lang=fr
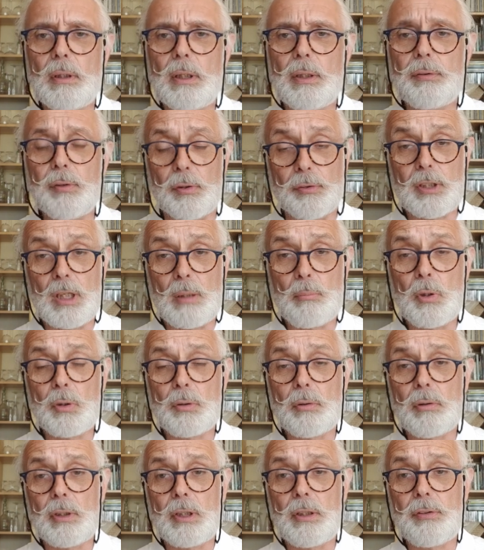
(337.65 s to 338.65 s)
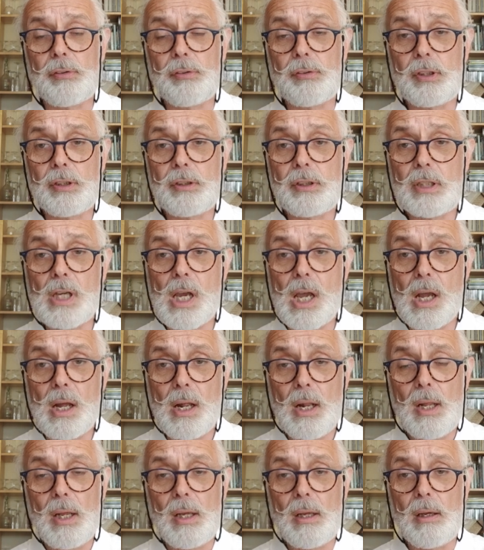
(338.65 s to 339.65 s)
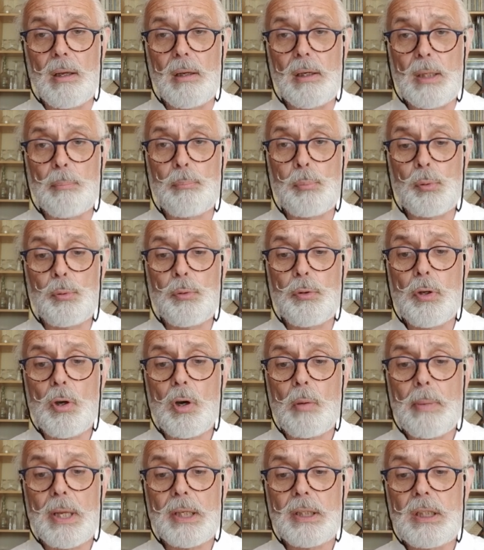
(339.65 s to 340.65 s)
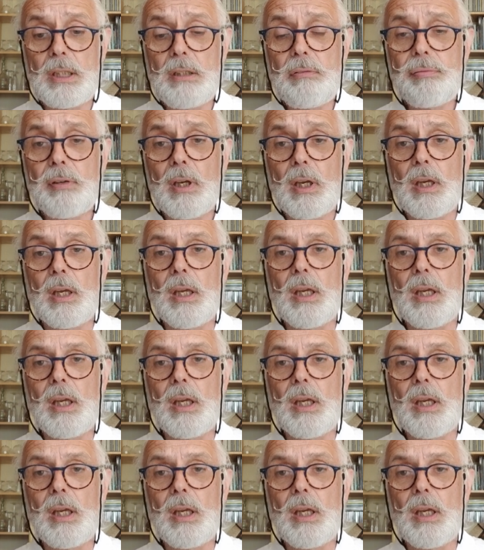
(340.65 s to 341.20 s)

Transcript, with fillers: essentiellement dans les États les plus normatifs,